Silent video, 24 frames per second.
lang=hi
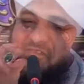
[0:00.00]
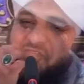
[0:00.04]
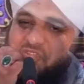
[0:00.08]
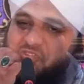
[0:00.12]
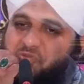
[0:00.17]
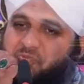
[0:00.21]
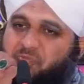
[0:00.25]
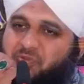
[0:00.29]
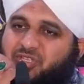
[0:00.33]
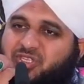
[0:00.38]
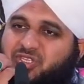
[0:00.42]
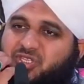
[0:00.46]
ये
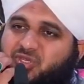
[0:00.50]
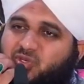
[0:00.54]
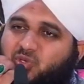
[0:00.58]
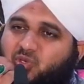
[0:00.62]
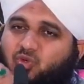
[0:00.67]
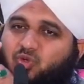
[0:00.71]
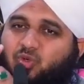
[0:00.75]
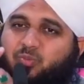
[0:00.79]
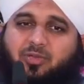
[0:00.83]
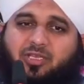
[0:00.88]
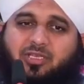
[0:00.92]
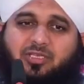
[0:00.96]
जो बच्चियों
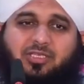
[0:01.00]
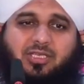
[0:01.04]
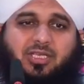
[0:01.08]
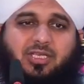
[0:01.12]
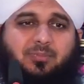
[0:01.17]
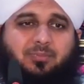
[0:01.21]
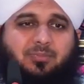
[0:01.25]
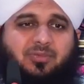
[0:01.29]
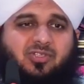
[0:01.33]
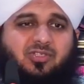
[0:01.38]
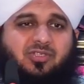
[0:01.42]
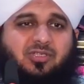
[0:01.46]
को बच्चे
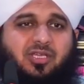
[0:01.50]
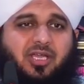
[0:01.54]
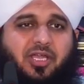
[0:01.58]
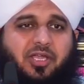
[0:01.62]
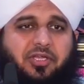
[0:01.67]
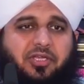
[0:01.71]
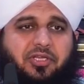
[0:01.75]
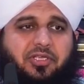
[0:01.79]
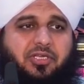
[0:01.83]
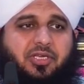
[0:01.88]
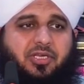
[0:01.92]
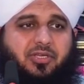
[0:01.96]
एक मिस
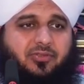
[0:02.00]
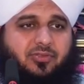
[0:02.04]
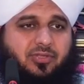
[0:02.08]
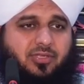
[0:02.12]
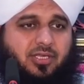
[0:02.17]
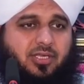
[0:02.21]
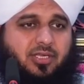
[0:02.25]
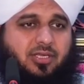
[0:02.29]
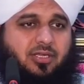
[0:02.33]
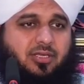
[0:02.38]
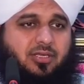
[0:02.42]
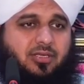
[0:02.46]
गाइड
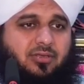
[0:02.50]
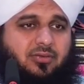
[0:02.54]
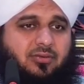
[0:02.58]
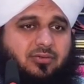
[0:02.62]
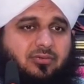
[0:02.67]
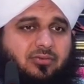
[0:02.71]
करते हैं